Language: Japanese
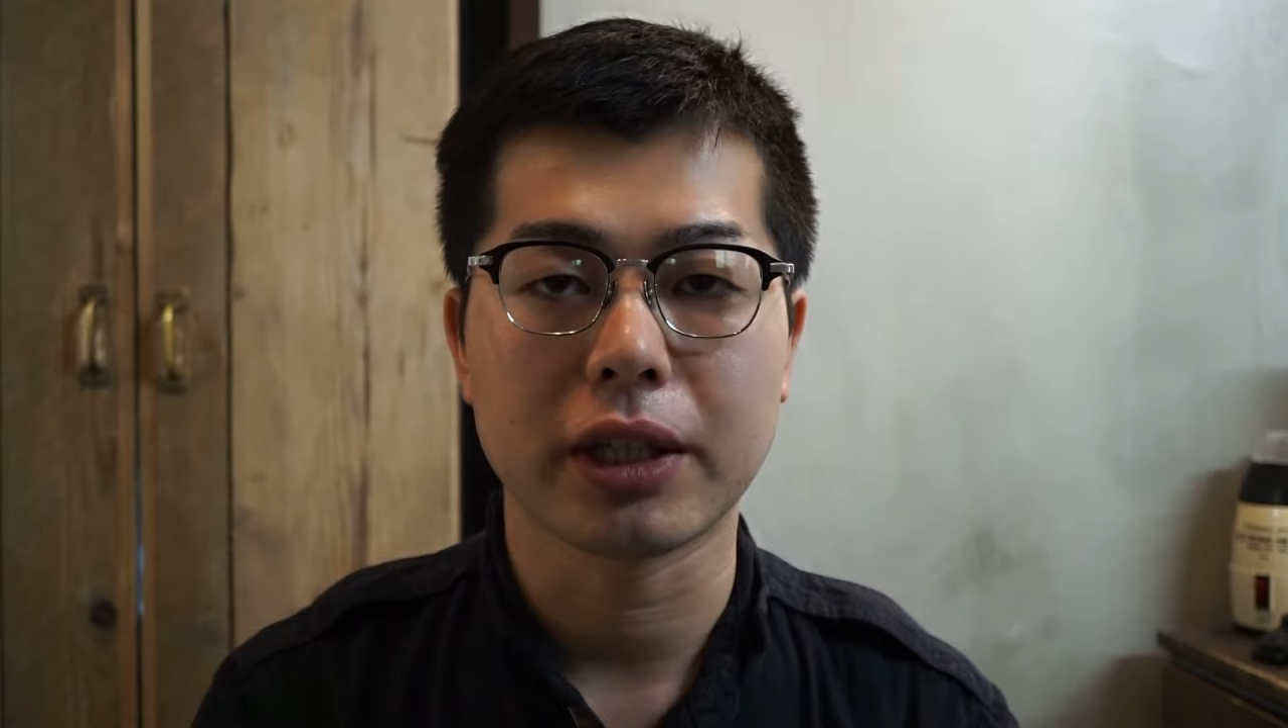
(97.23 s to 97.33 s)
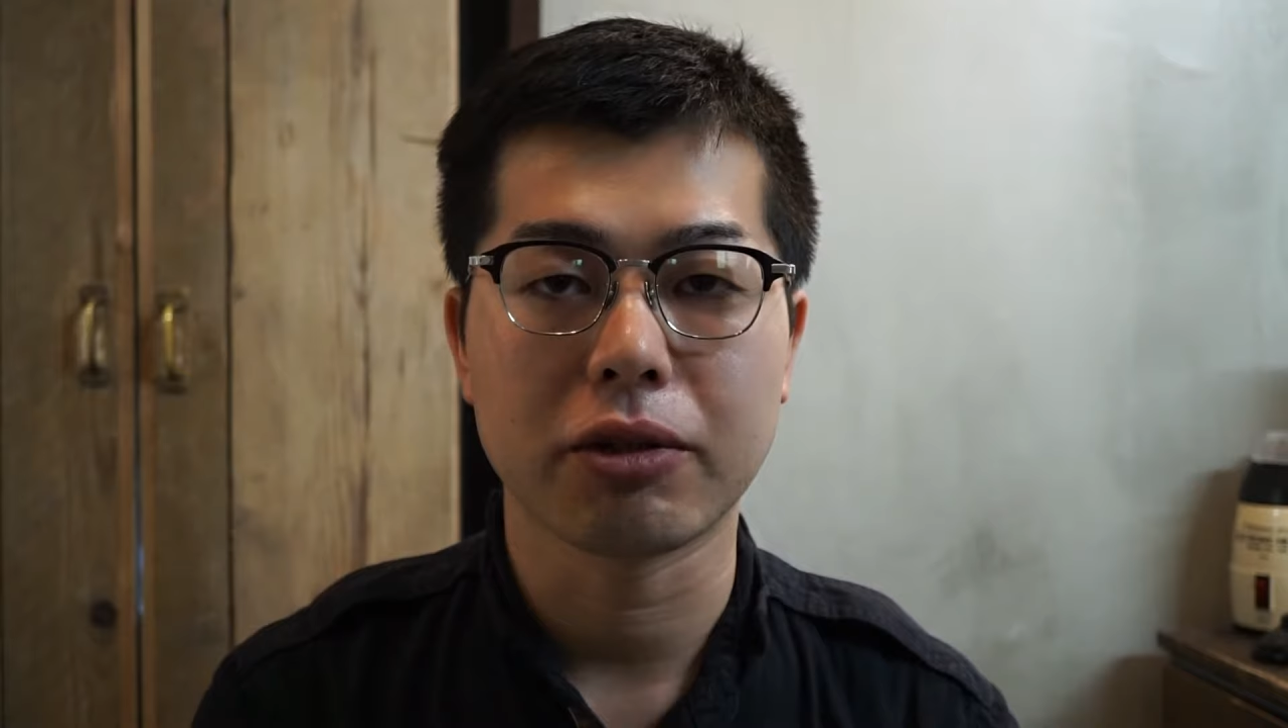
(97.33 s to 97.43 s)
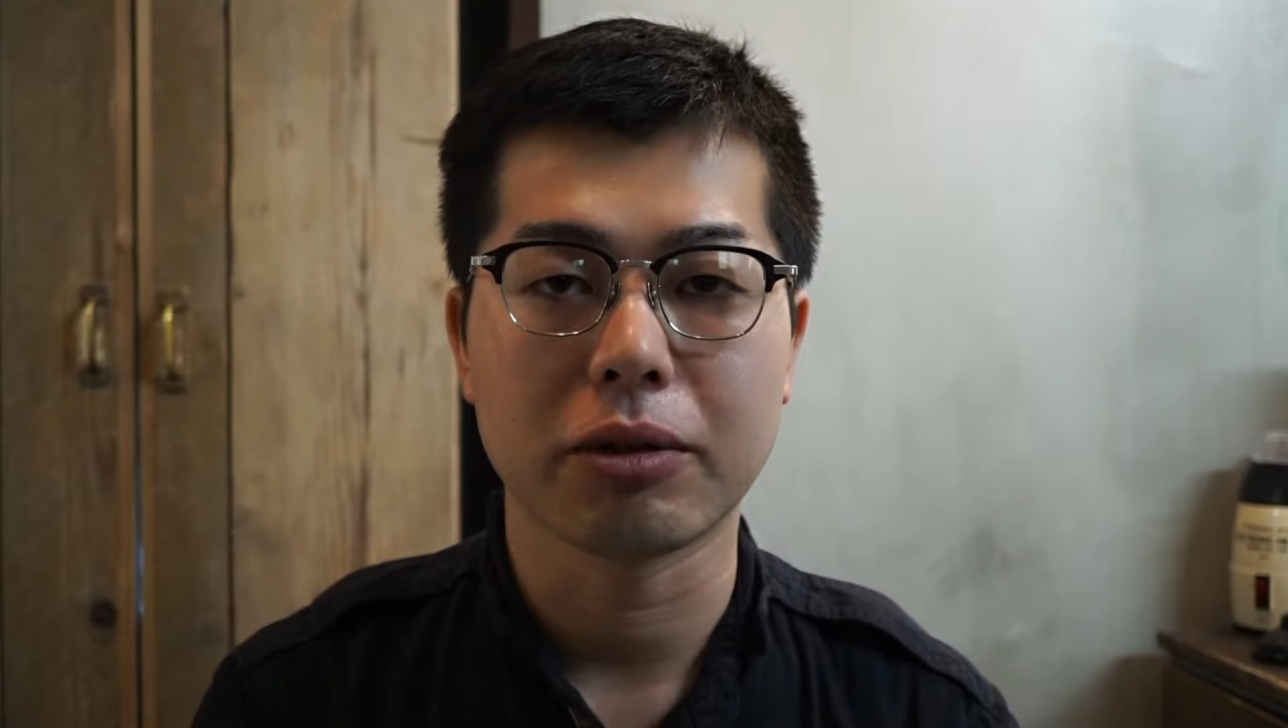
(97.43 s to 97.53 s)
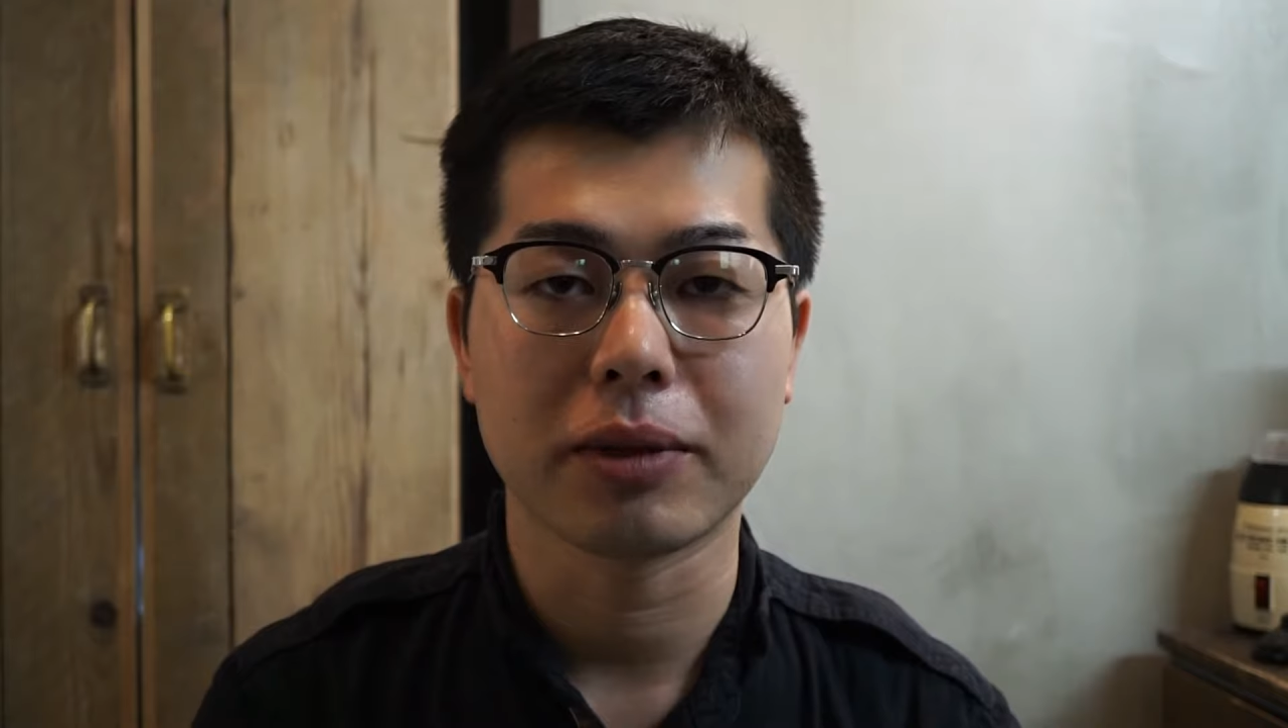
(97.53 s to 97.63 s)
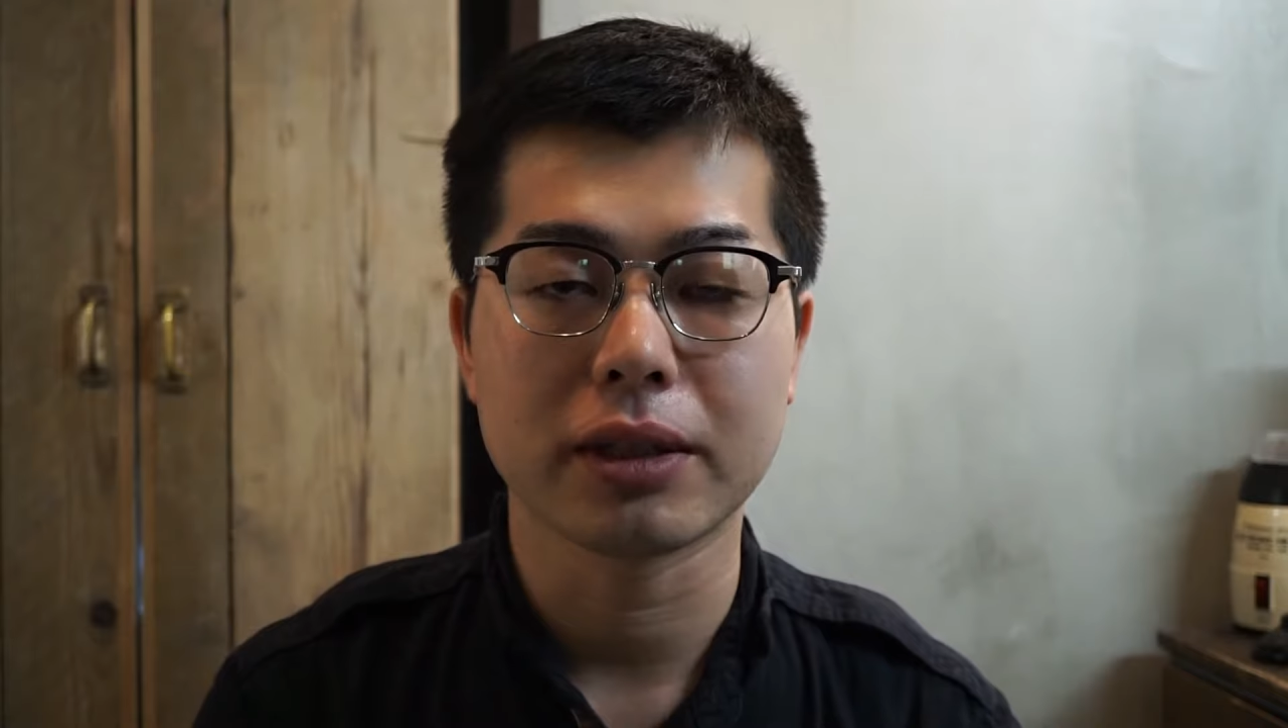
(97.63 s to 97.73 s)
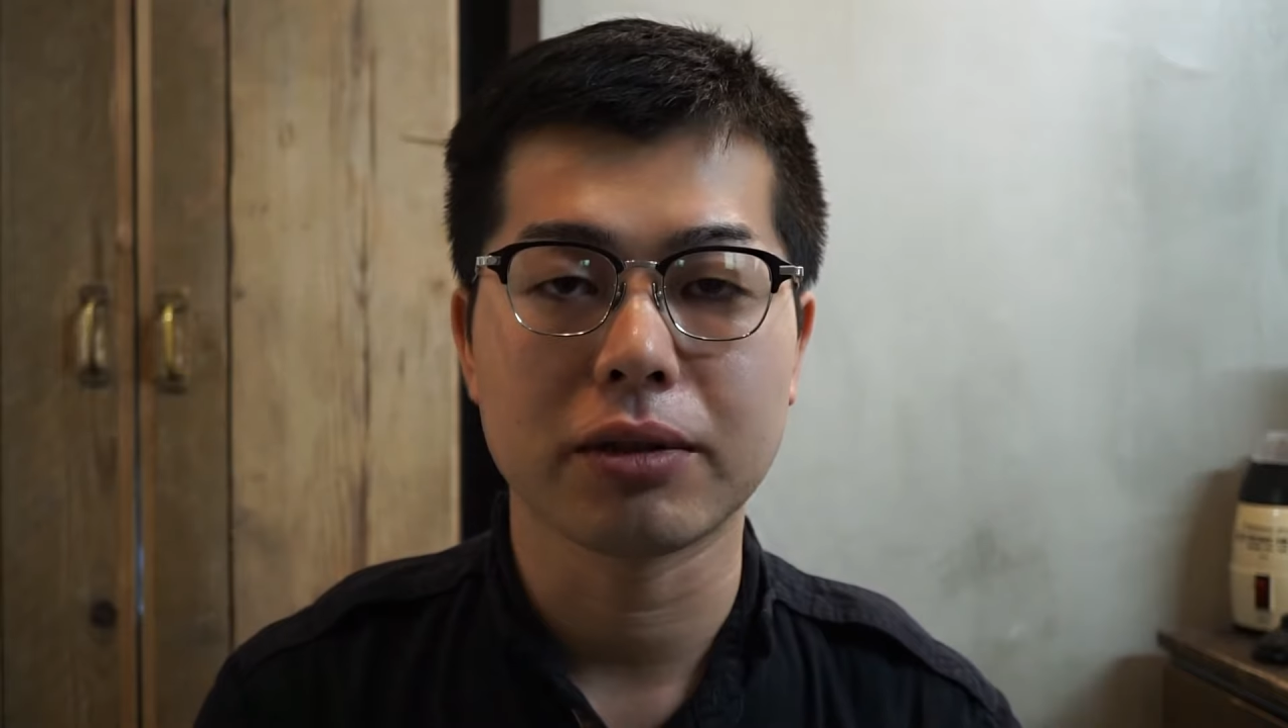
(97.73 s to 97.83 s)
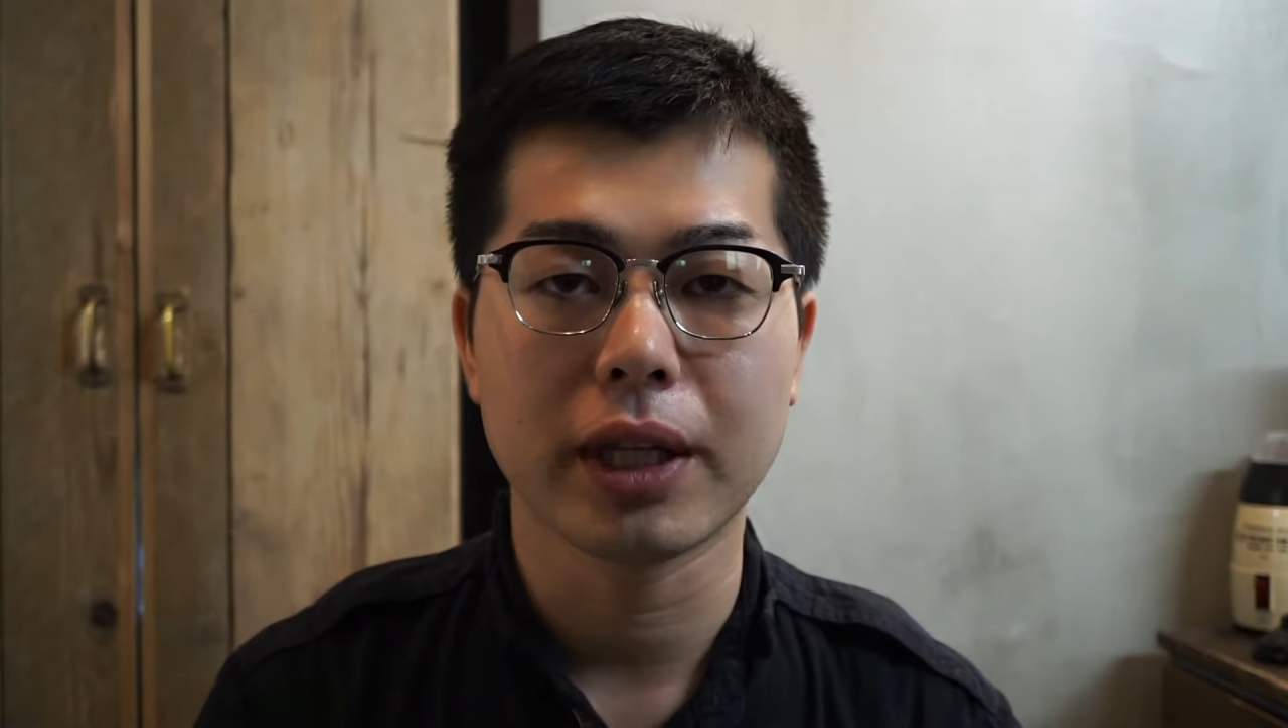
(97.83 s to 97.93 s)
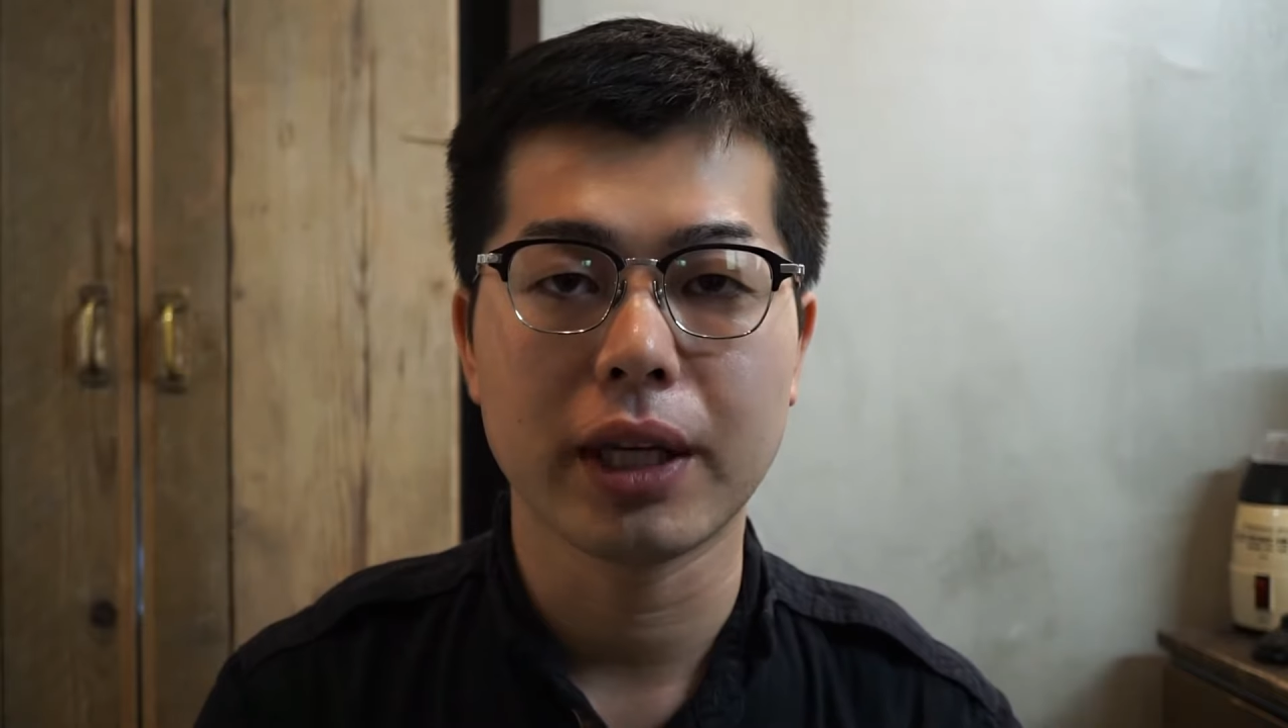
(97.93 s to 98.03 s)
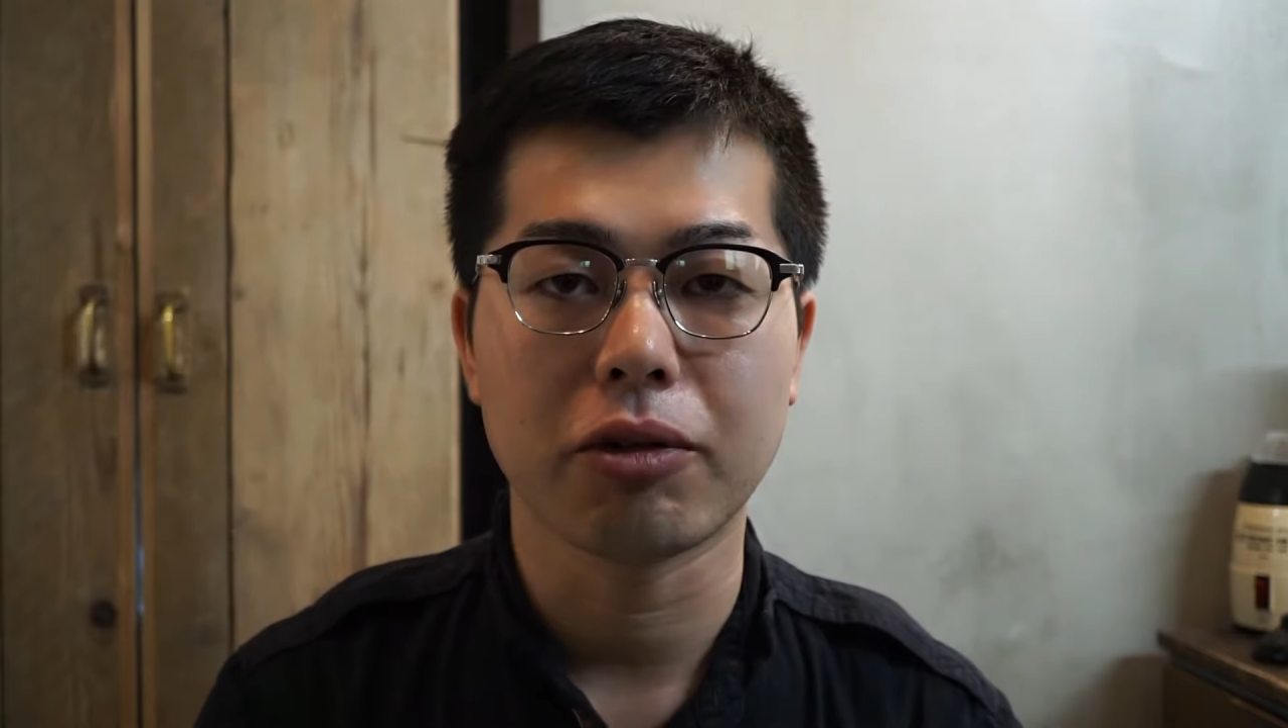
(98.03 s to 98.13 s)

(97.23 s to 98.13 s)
ておりますので、